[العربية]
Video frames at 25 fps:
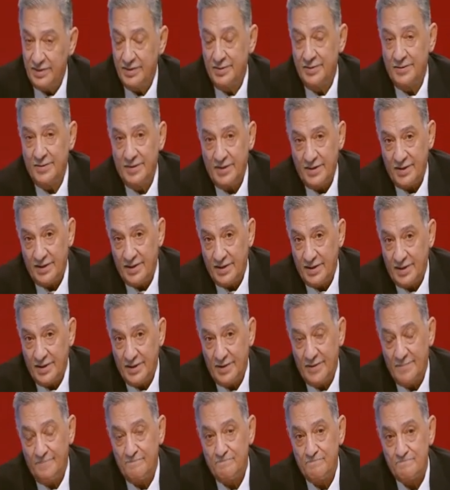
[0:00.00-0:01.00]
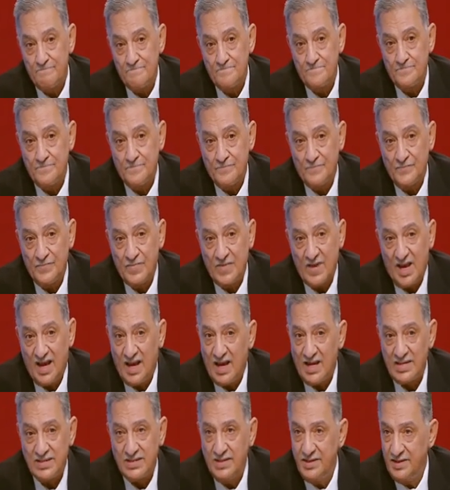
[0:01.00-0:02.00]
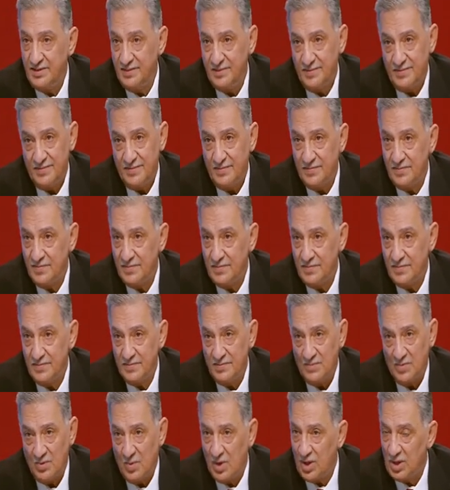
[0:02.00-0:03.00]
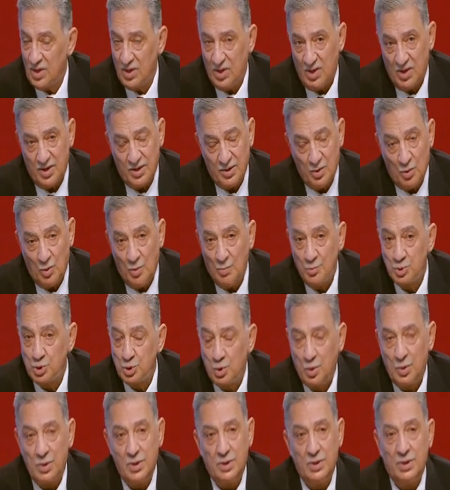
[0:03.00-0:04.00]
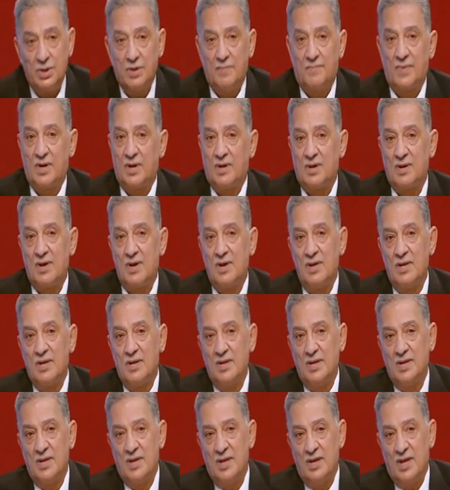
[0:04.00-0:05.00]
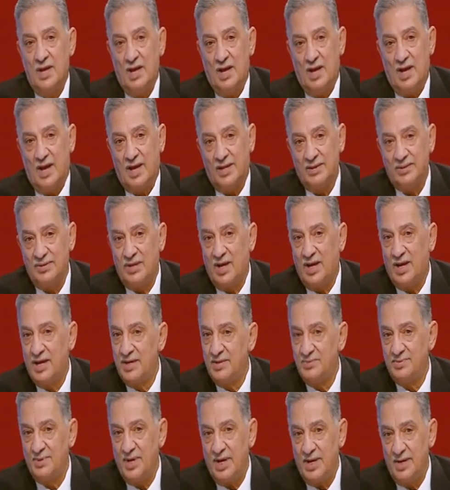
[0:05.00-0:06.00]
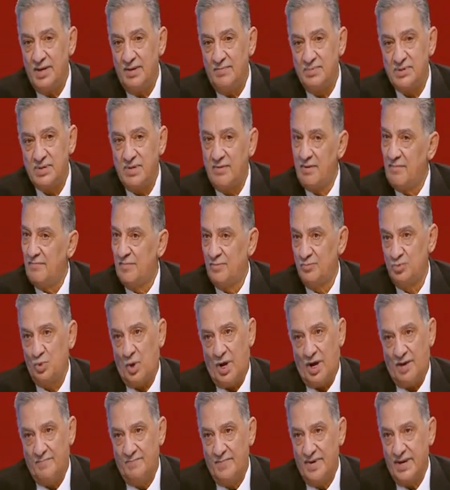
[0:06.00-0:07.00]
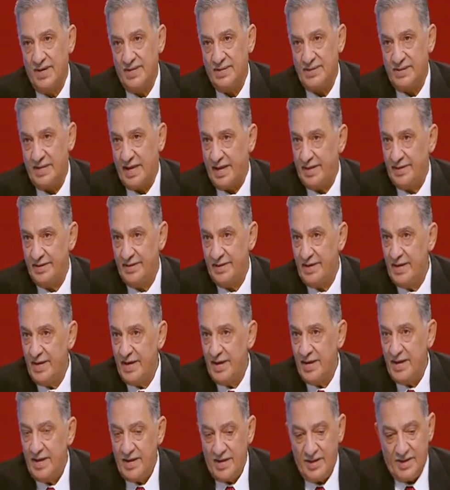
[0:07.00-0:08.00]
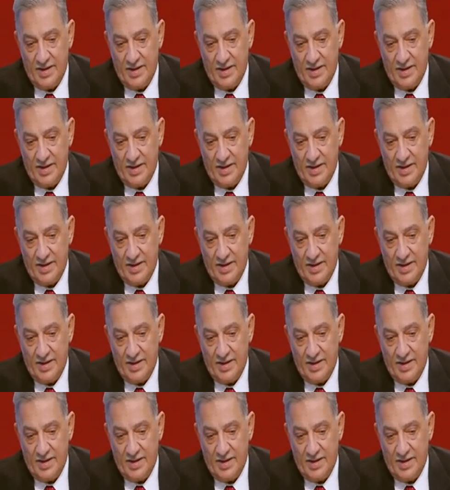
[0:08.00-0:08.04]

الله. انا حزين مم. والله ومش كل مره هطلع انفعل بسبب ممدوح عباس يعني مم.